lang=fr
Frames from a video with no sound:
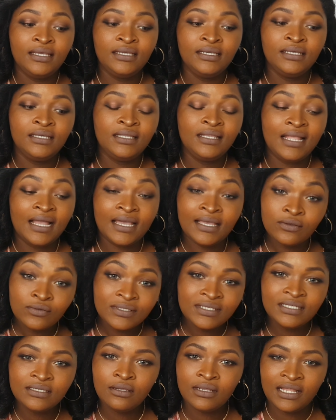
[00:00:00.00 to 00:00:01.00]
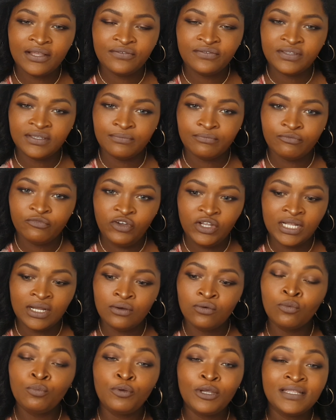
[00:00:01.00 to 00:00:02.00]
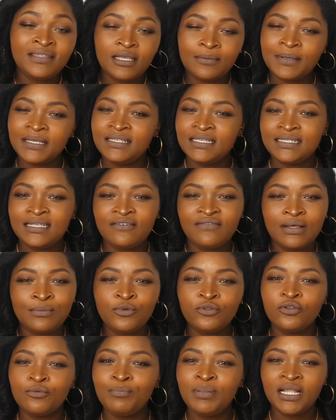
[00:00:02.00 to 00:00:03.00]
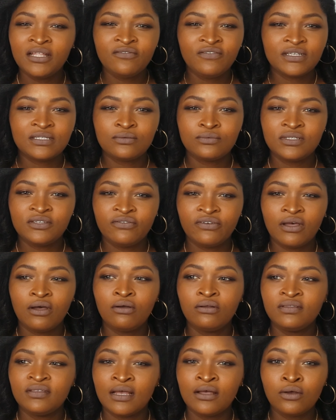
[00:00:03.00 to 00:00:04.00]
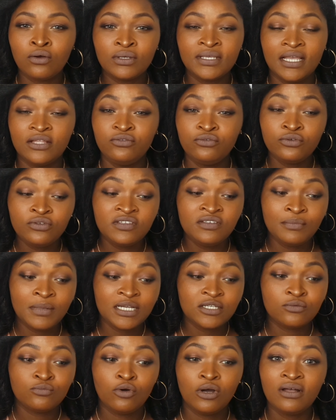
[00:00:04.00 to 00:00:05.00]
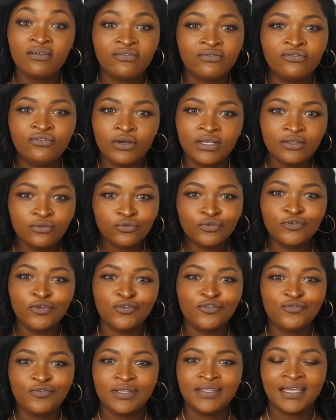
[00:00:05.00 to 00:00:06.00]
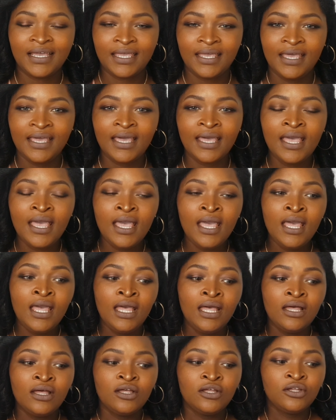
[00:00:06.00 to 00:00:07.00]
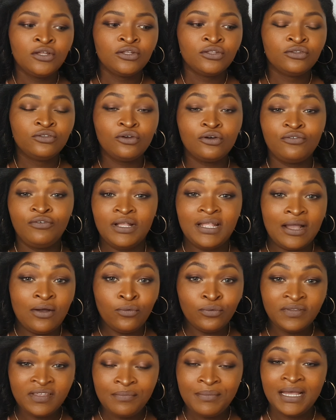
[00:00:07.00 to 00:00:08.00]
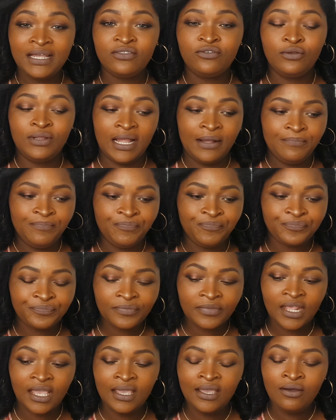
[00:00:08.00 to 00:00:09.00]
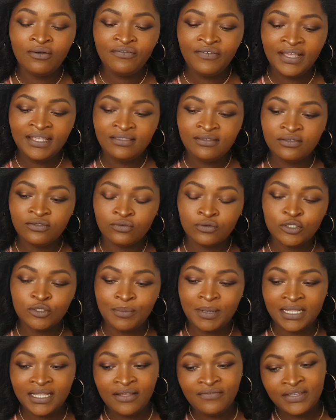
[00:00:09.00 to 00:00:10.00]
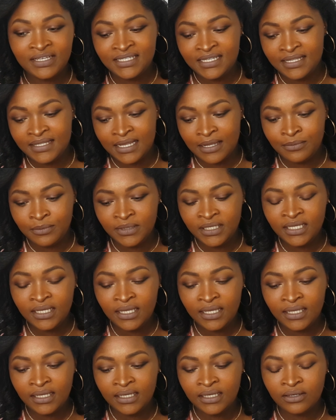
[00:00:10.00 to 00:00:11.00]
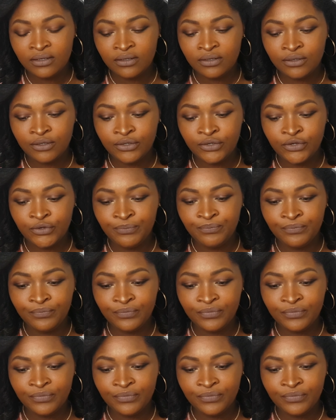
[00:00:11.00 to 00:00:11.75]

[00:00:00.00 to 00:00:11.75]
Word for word: il a réussi dans la vie. Voilà, on peut interpréter ça vraiment de plein de façons différentes. Hein. Il y a deux images, moi, vous voyez tout ce que je vois derrière. Donc voilà, on démarre de là. Et en fait, donc je parlais avec cette amie et euh,